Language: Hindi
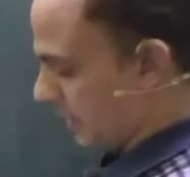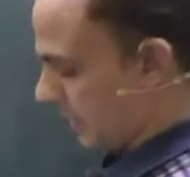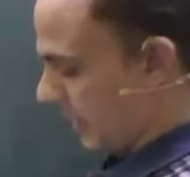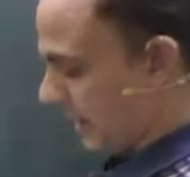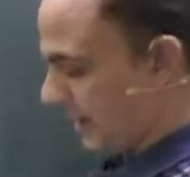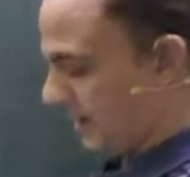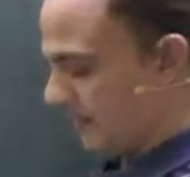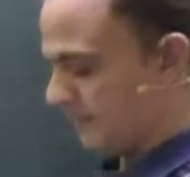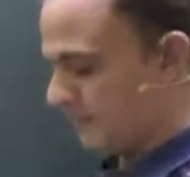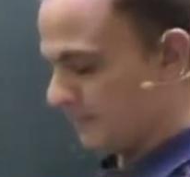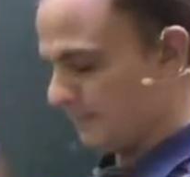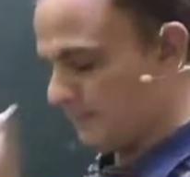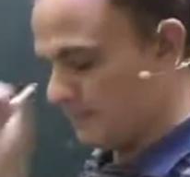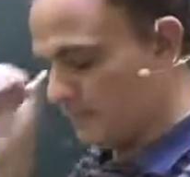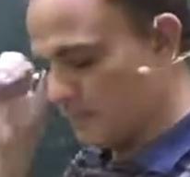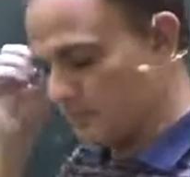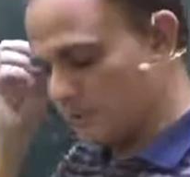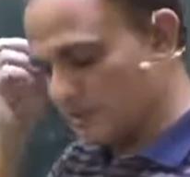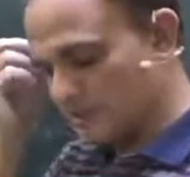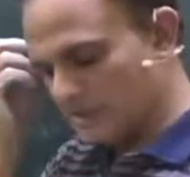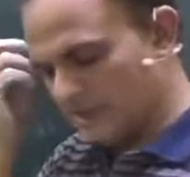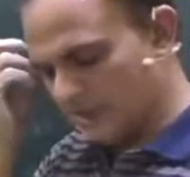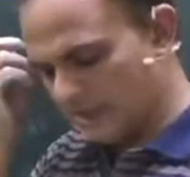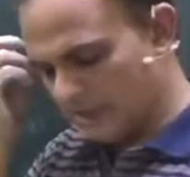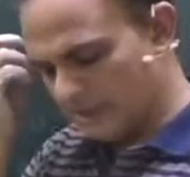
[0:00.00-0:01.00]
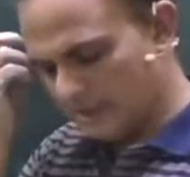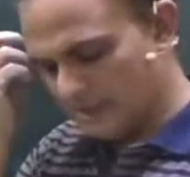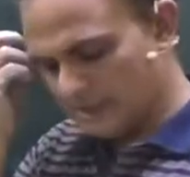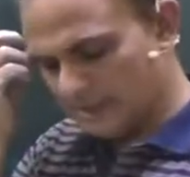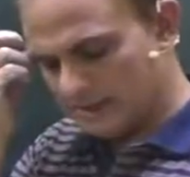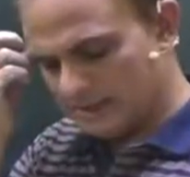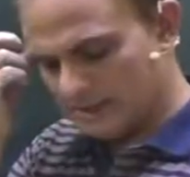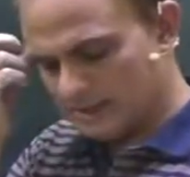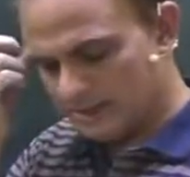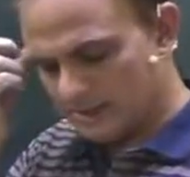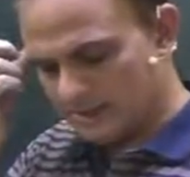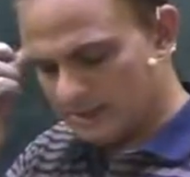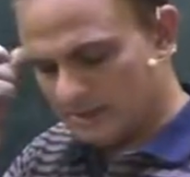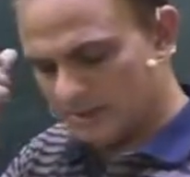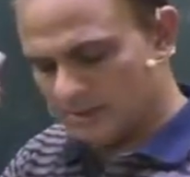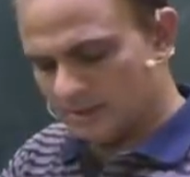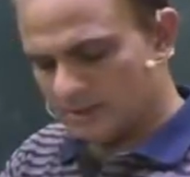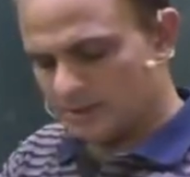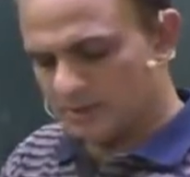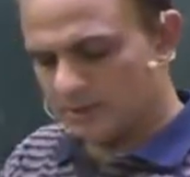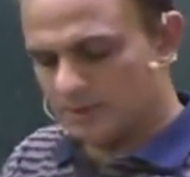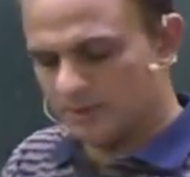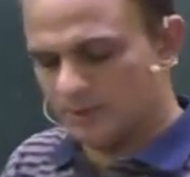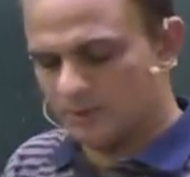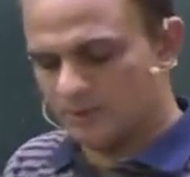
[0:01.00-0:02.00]
आप मुझसे
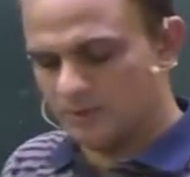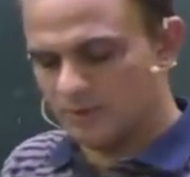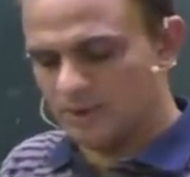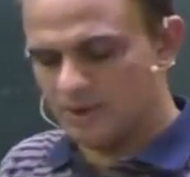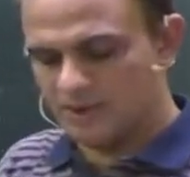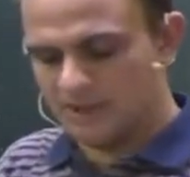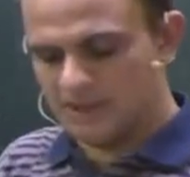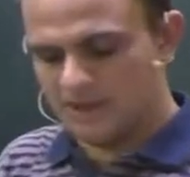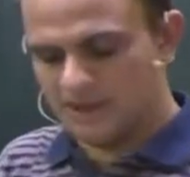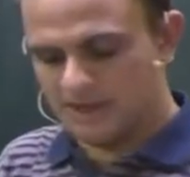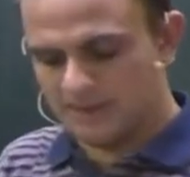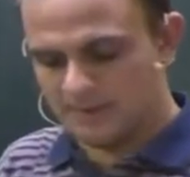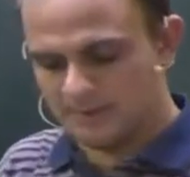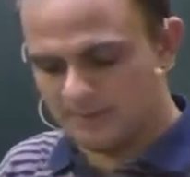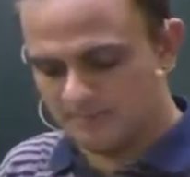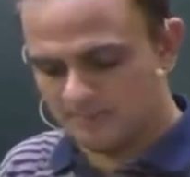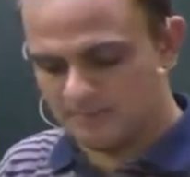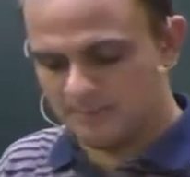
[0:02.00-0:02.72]
कोई एक